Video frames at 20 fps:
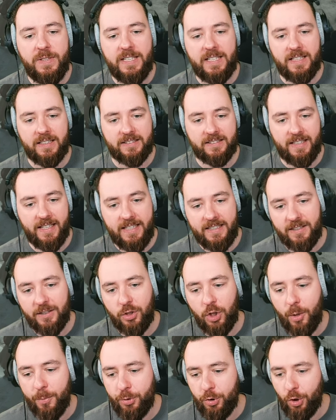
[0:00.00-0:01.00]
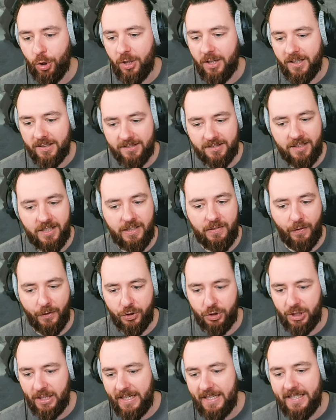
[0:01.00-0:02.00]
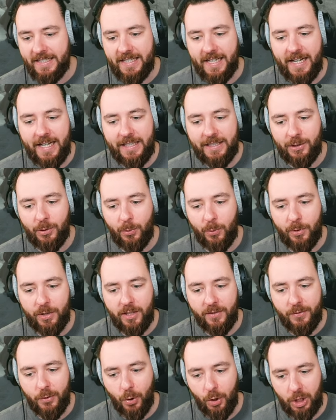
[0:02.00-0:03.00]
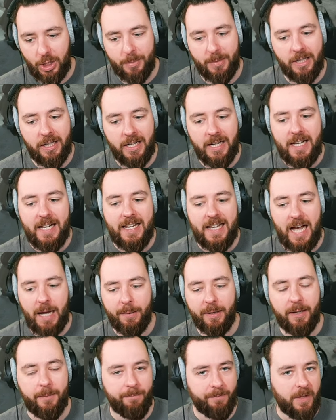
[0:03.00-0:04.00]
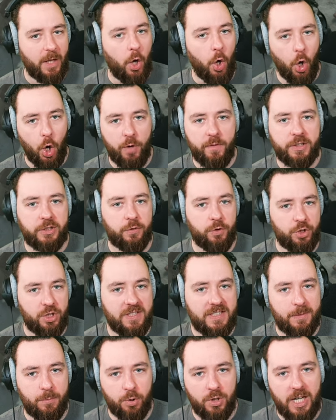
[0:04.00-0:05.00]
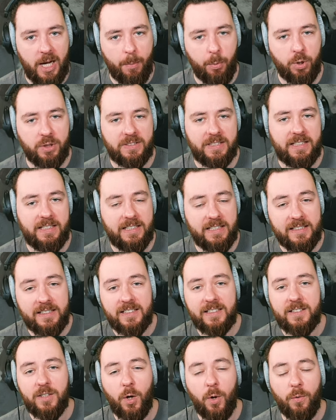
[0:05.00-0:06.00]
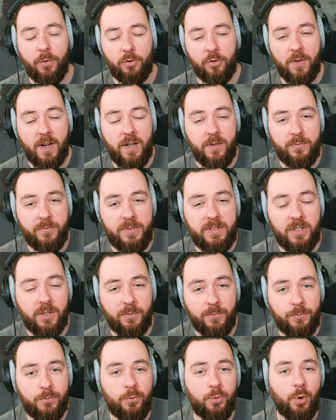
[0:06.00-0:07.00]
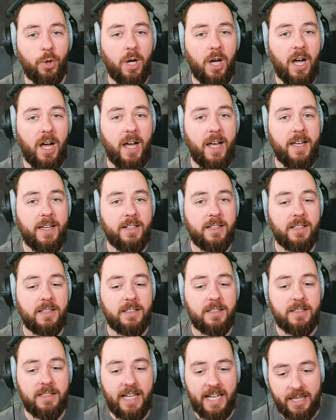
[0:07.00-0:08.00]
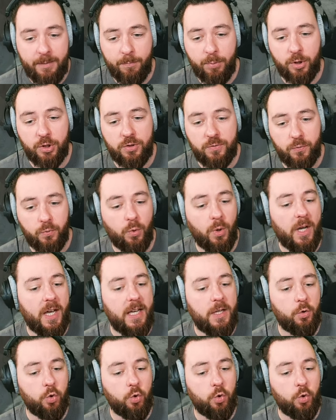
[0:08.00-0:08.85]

ihr das rechnet, ob Stochastik, Wahrscheinlichkeit oder wie auch immer. Aber irgendwas zwischen 7 und 8 Prozent ist es auf Qual 4 für einen Endboss, für ein